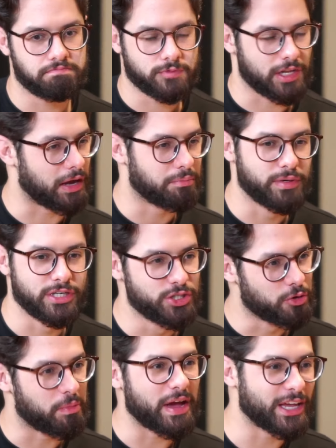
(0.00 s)
sei lá,
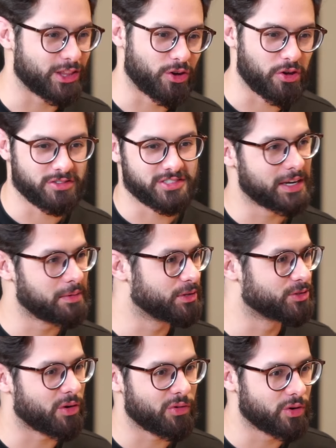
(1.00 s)
pedir um McDonald's aqui,
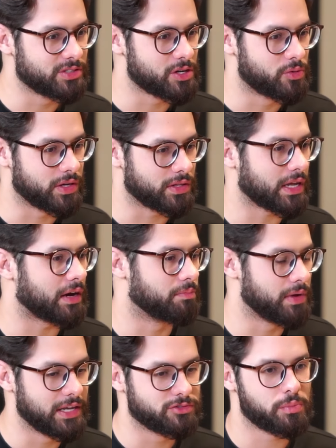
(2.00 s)
pedir alguma coisa ruim. Tá,
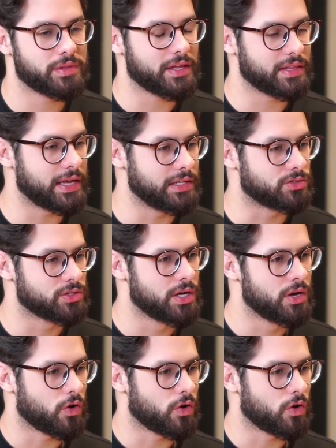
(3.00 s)
beleza, vamos entender isso.